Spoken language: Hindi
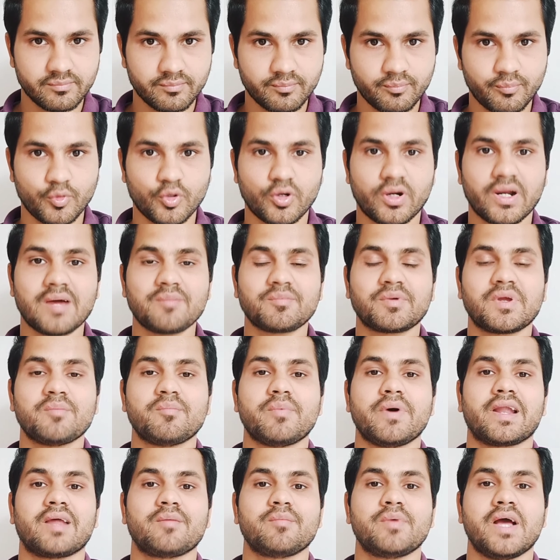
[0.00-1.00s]
प्रोग्राम के
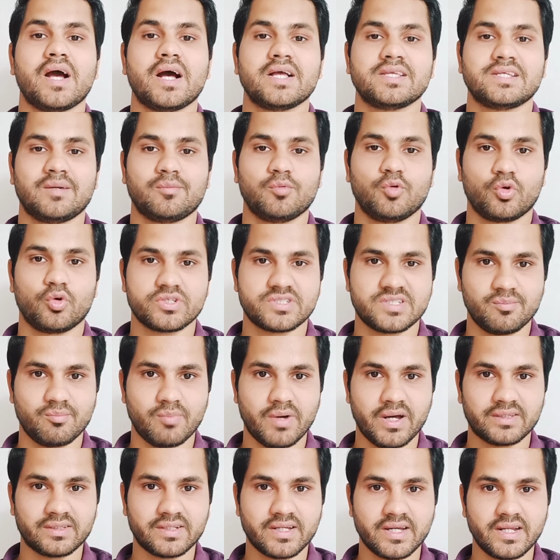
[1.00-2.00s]
बारे में आज आप लोगों से
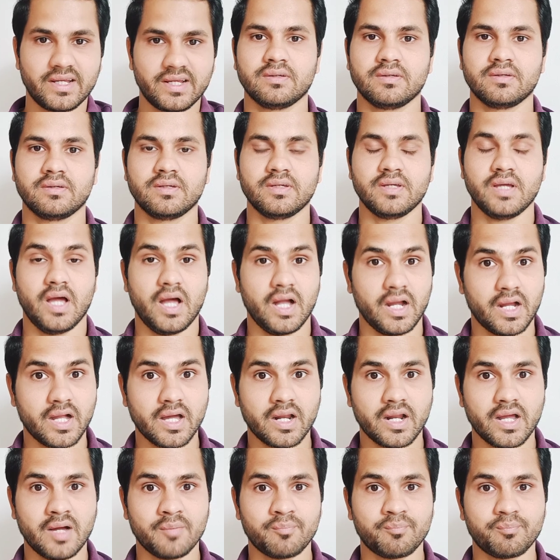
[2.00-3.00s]
बात करेंगे अगर
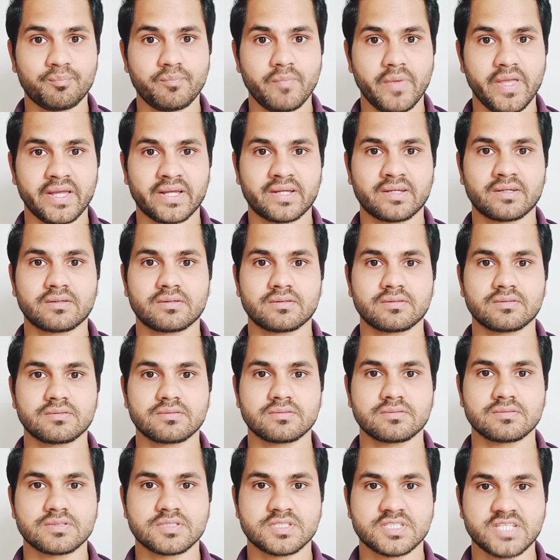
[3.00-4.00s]
आप एक
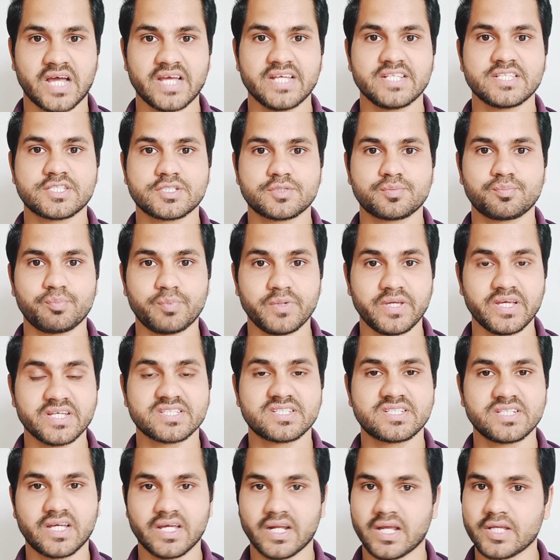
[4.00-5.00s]
साइंस
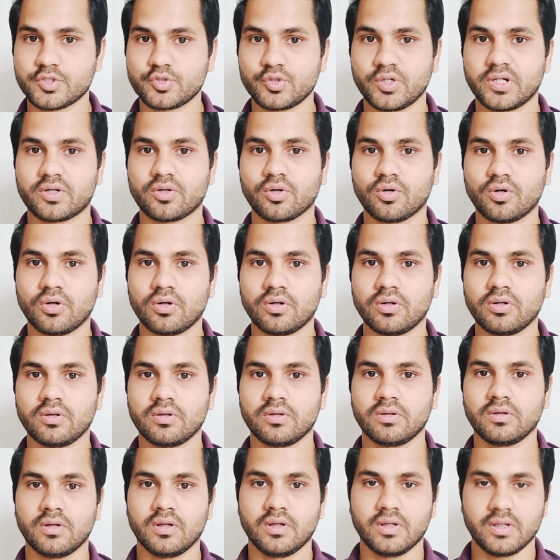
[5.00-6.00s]
पीएचडी ग्रेजुएट हो
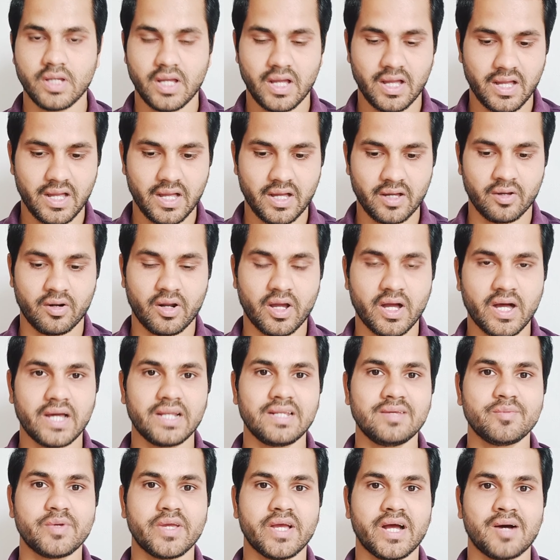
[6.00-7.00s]
और हाल
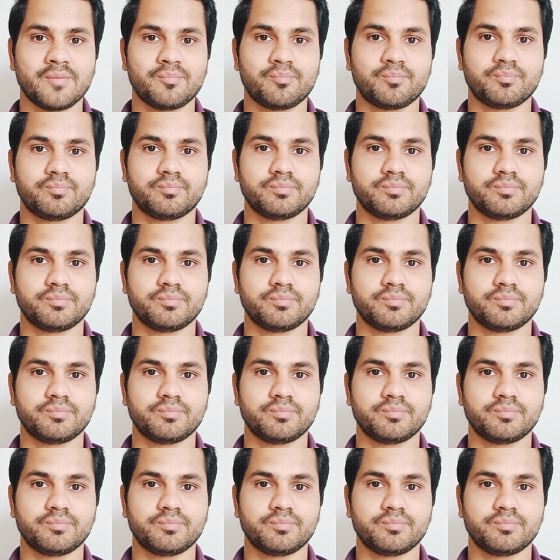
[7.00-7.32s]
ही में आप